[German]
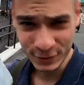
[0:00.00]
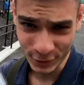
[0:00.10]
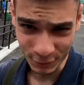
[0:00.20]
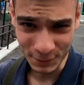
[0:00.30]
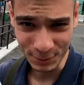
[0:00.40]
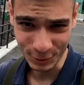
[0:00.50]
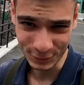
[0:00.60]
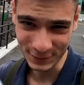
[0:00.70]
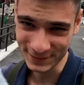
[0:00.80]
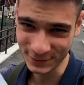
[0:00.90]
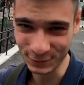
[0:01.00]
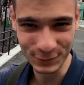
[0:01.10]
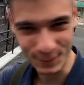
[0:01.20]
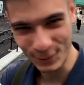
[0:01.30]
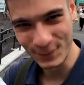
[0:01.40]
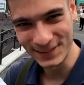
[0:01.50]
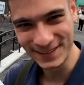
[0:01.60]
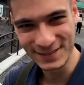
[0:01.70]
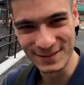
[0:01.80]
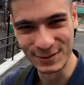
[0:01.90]
Currybrot, wenn ich es
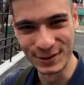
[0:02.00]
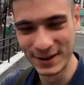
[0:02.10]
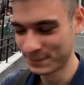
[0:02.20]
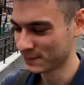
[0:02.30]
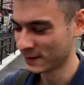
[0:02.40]
übersetzen würde.